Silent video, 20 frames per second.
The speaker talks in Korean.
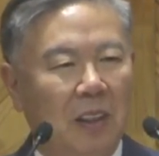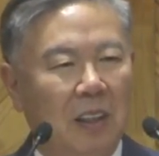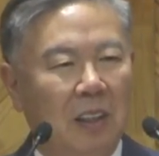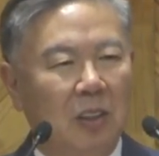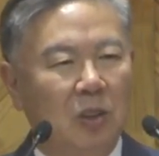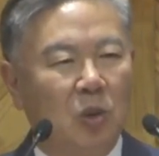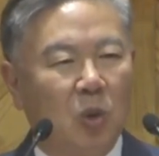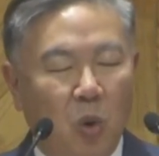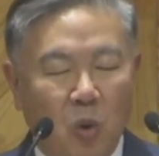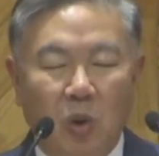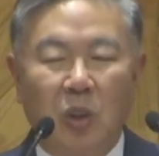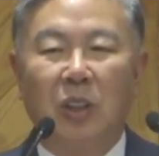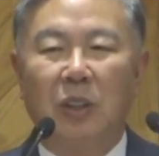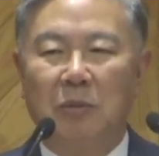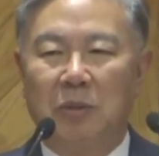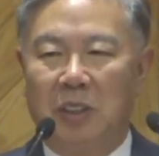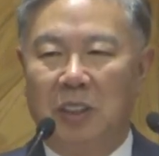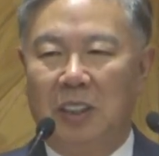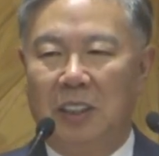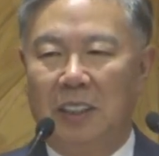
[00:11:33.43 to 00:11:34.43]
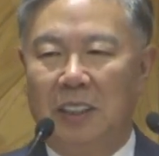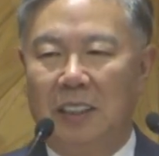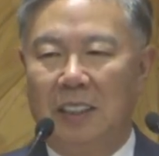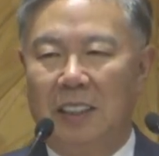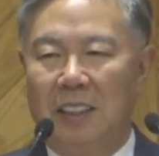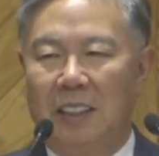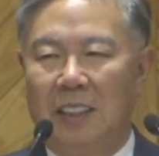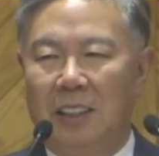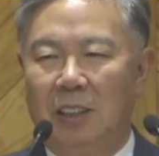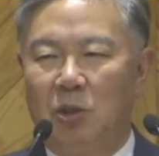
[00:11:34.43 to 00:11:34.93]
조건 없이
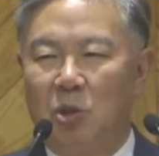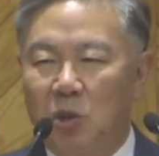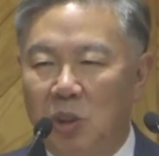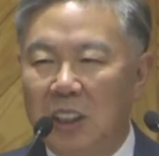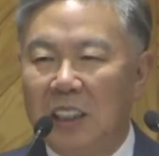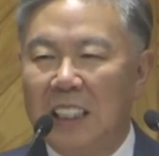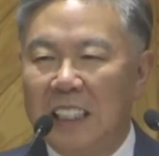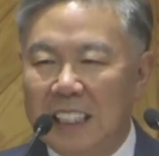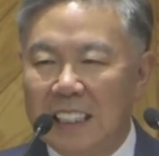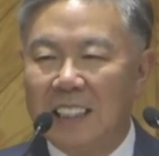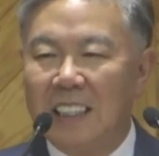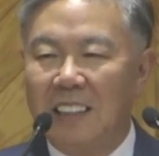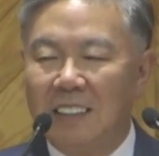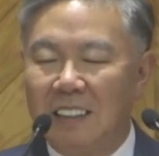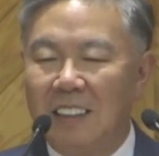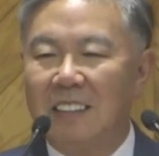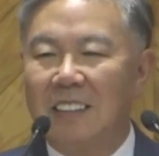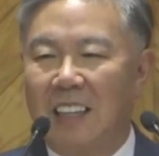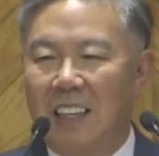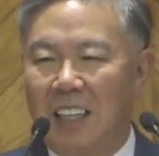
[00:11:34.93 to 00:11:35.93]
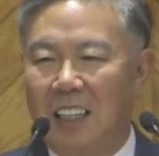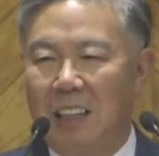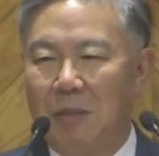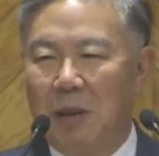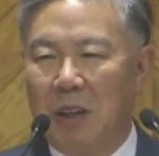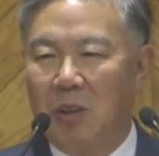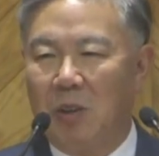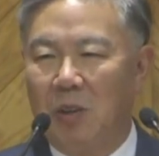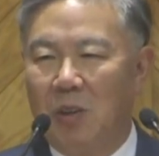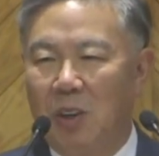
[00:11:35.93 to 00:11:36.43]
주는 희생적 사랑이
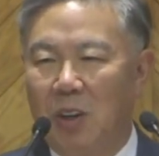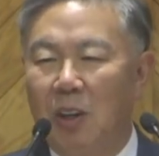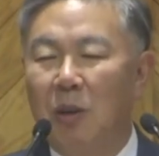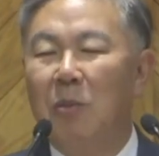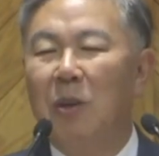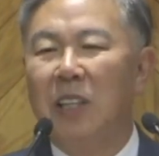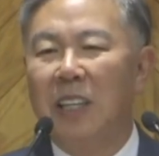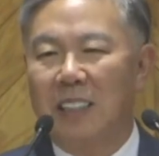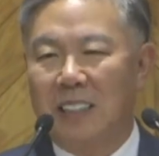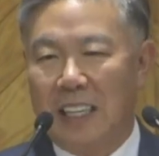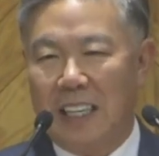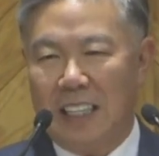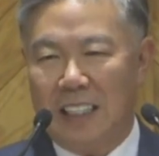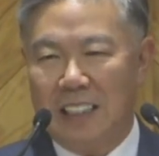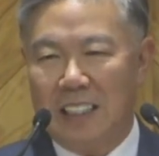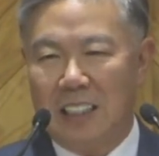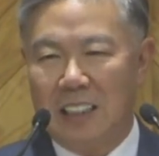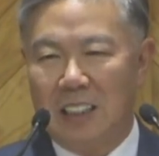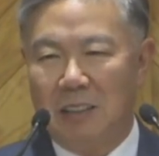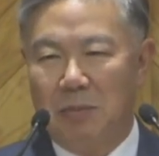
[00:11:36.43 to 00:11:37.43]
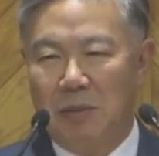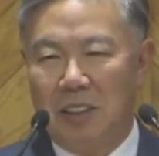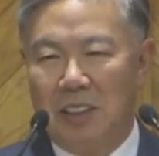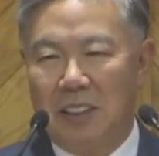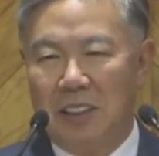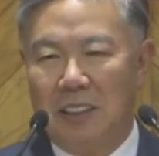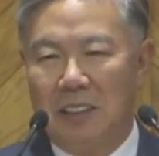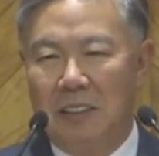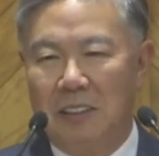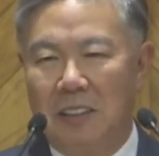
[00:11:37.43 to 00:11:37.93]
바로 어머니의 사랑이지
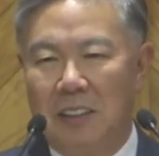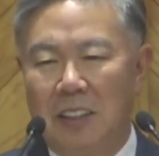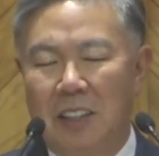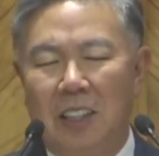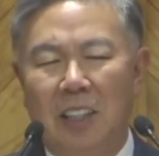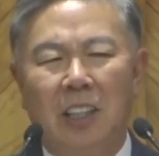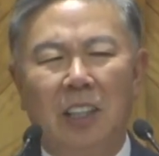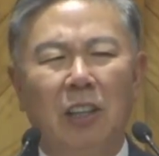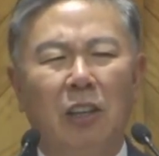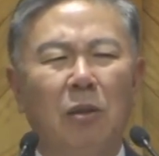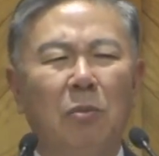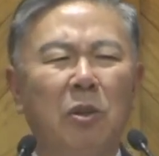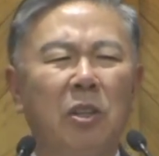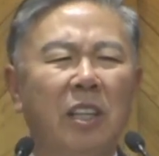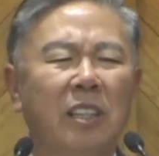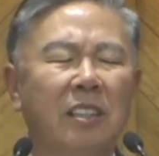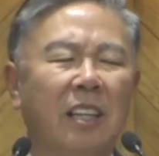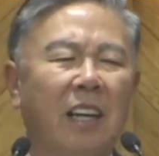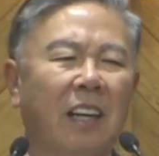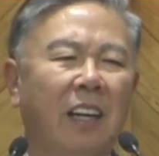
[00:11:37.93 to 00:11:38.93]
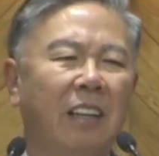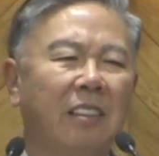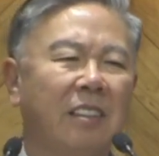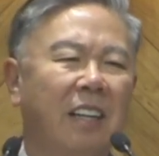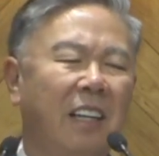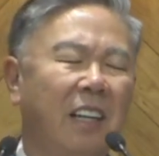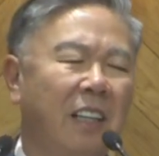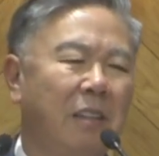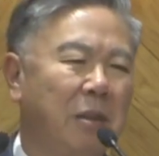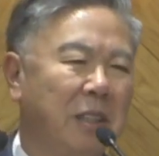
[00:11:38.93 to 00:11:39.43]
않습니까? 이 어머니의 사랑에서
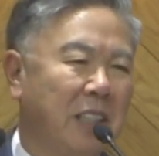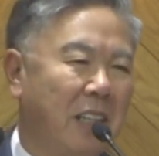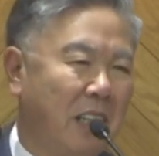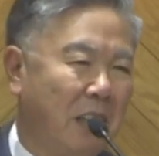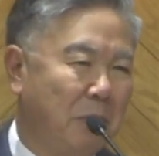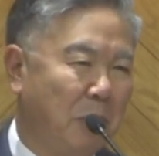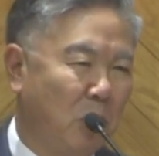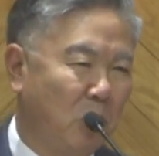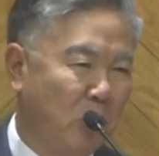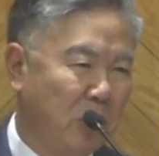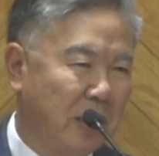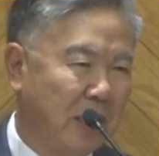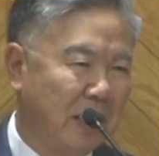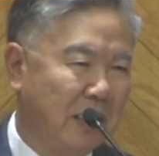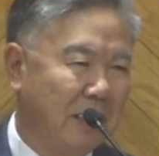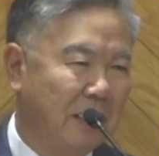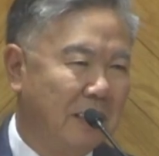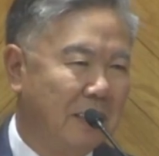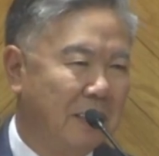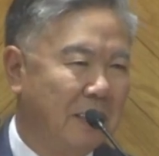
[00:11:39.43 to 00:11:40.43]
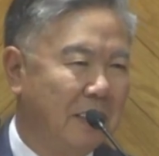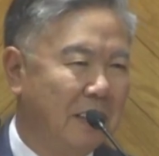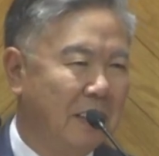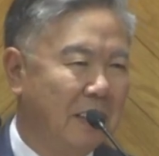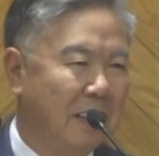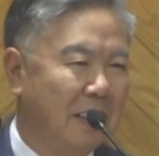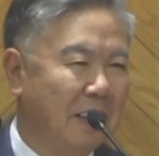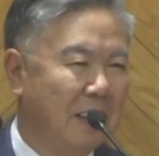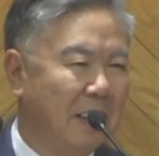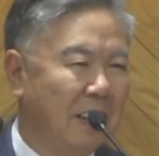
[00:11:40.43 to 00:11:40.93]
하나님의 사랑을 볼 수 있다는 거예요.
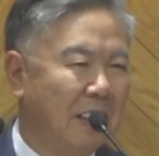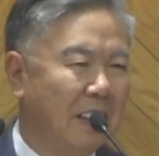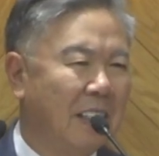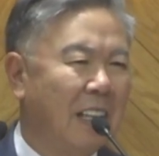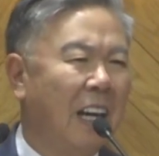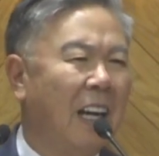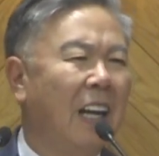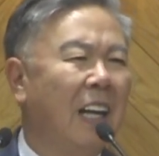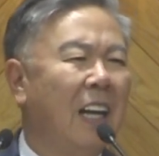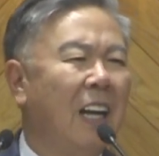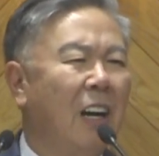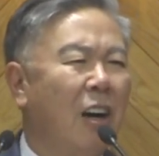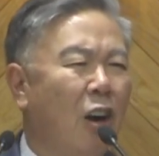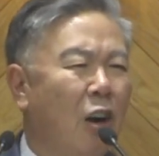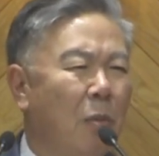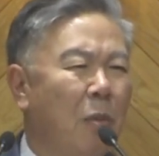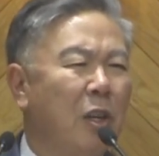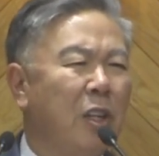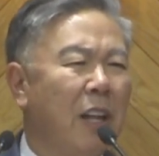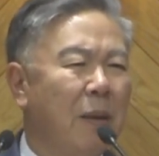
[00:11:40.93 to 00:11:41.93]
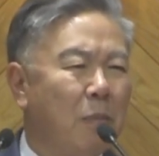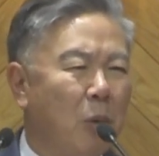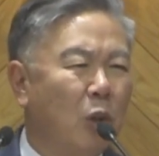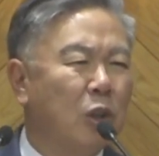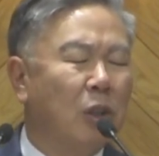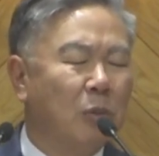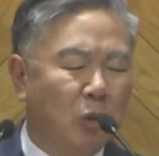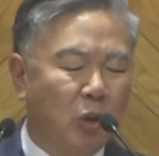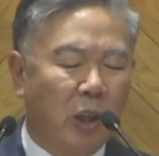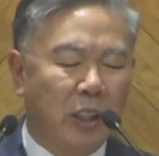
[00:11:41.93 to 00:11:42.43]
그러니까 어머니의
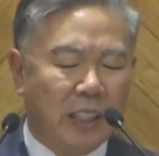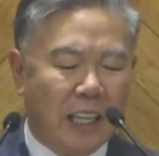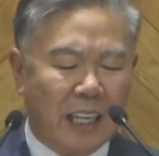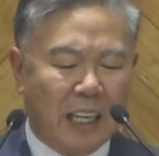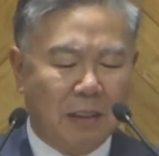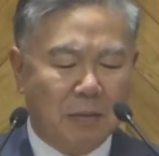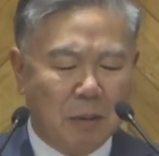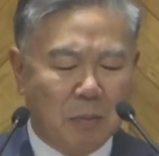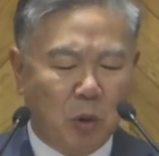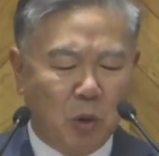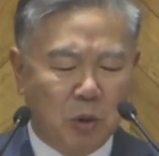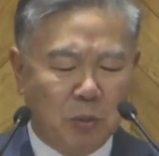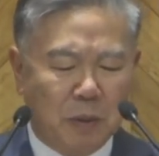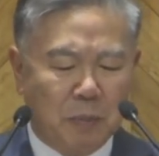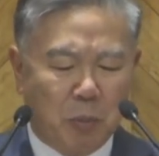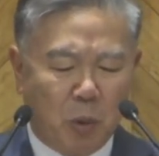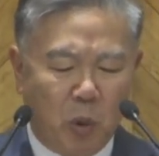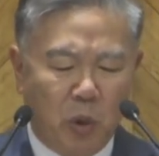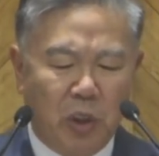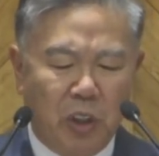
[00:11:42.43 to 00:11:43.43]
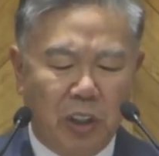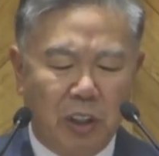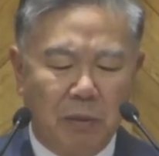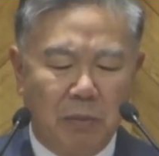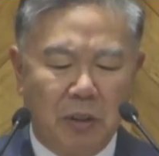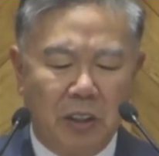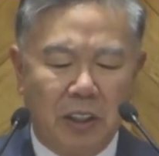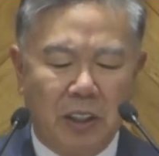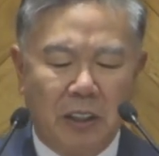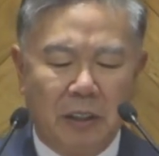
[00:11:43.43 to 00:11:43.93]
모습 속에서 하나님의 모습이 보이는
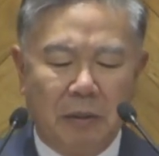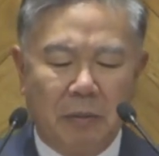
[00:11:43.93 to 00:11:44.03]
겁니다.